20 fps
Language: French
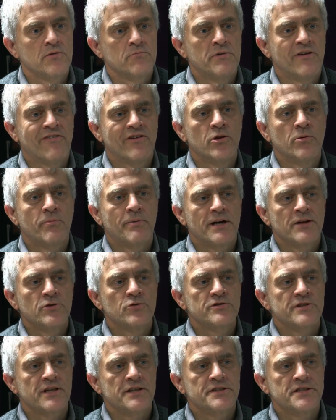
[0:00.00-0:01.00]
mais avant de parler
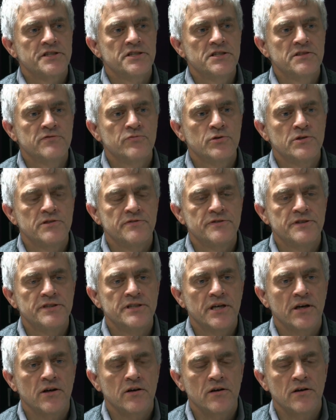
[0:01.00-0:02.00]
de stratégie, il faut
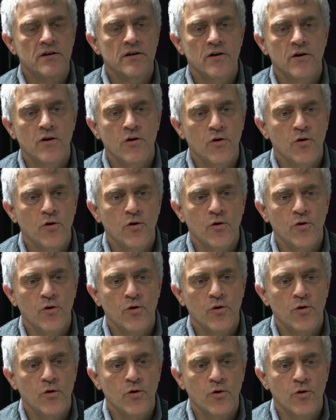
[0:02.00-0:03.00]
définir euh,
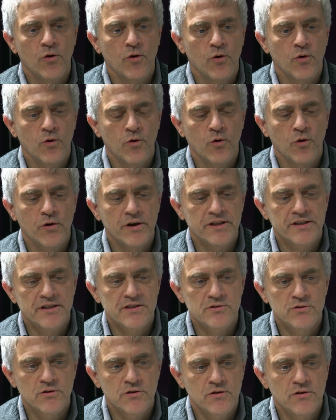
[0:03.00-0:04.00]
euh,
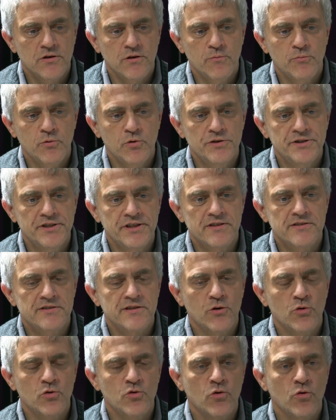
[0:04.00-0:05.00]
l'orientation euh, politique,
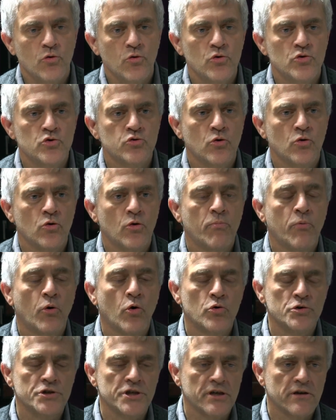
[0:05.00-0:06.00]
c'est-à-dire le,
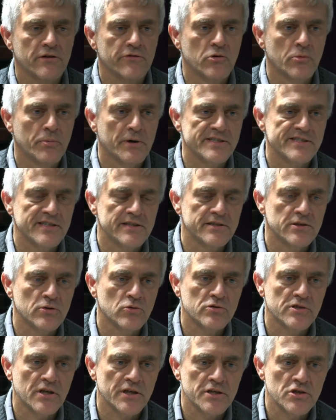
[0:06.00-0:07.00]
projet qu'on veut présenter
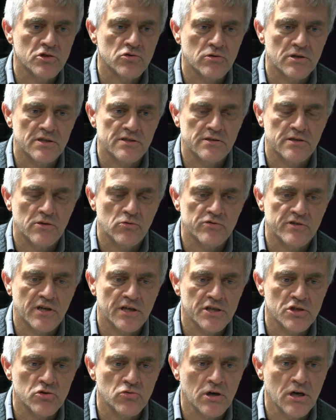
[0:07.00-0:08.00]
aux Ariégeois et aux
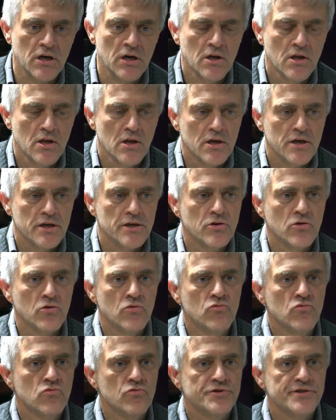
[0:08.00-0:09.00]
Ariégeois. Et donc
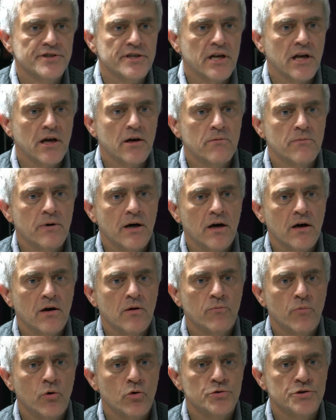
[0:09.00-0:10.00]
nous, c'est clairement
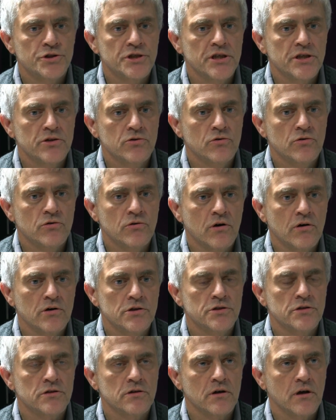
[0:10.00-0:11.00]
un projet de
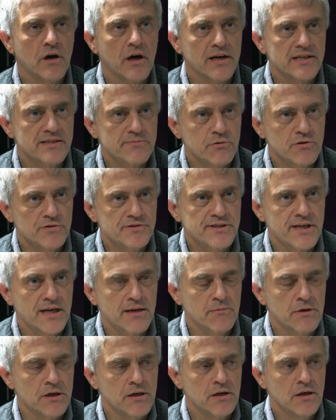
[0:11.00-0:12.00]
gauche
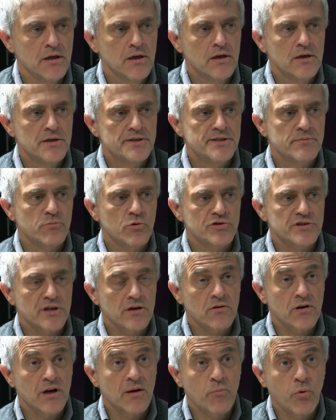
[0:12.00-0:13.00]
responsable. C'est pour ça
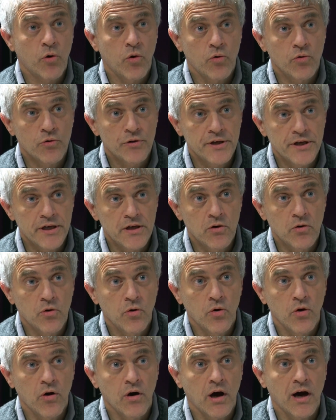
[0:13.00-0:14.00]
qu'on a prôné
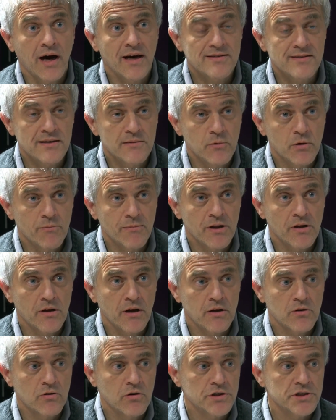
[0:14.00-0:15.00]
le rassemblement de
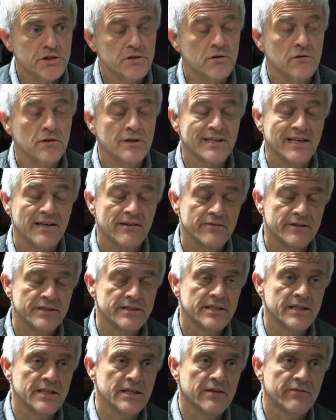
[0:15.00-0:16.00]
la gauche et qu'on a
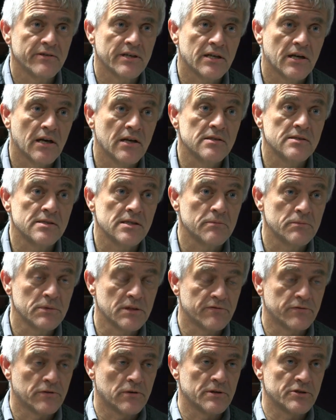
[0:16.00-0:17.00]
travaillé avec l'ensemble
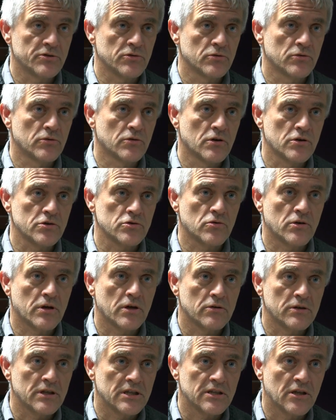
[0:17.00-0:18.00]
des formations de gauche
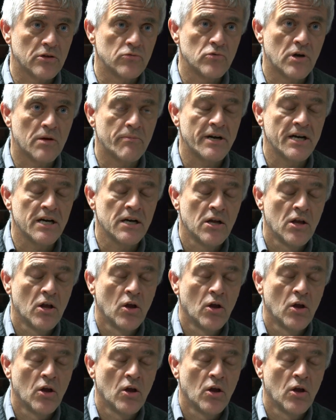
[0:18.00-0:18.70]
auxquelles on a tendu la main